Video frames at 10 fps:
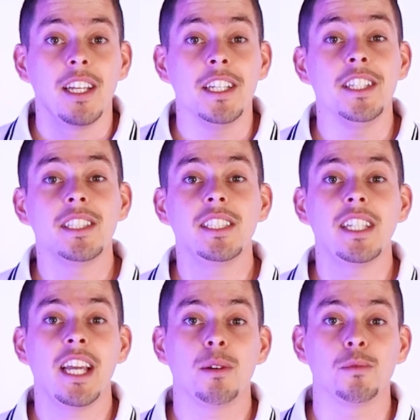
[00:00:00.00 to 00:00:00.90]

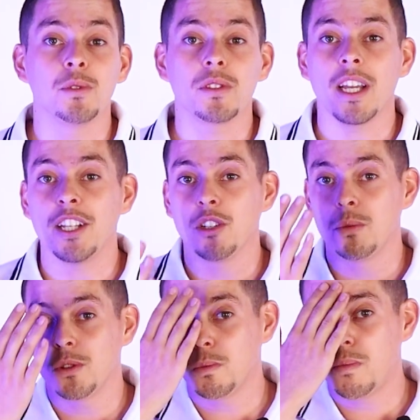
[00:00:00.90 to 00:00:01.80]
Iniciemos em
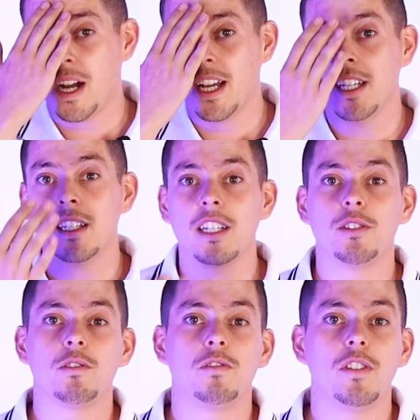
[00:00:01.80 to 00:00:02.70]
nome do Pai e
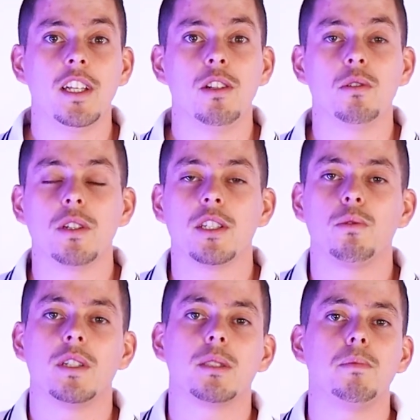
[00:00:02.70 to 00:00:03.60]
do Filho e
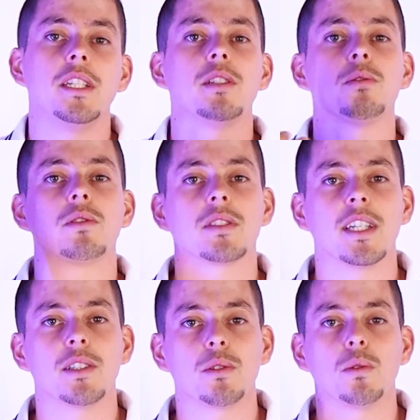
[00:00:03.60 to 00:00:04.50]
do Espírito
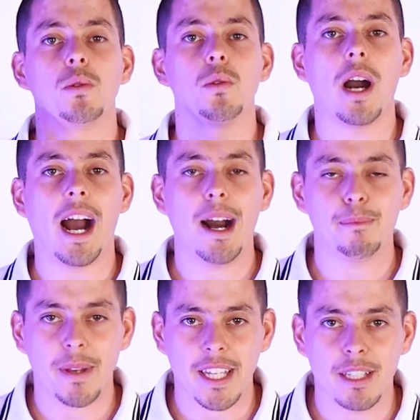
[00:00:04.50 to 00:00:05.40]
Santo.
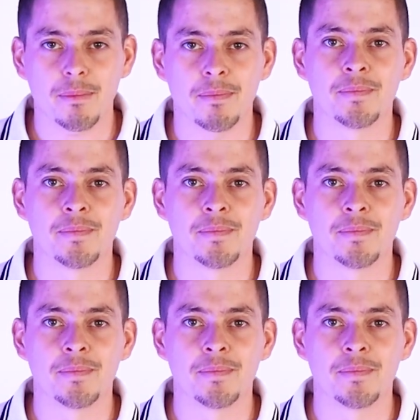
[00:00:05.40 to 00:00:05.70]
Amém.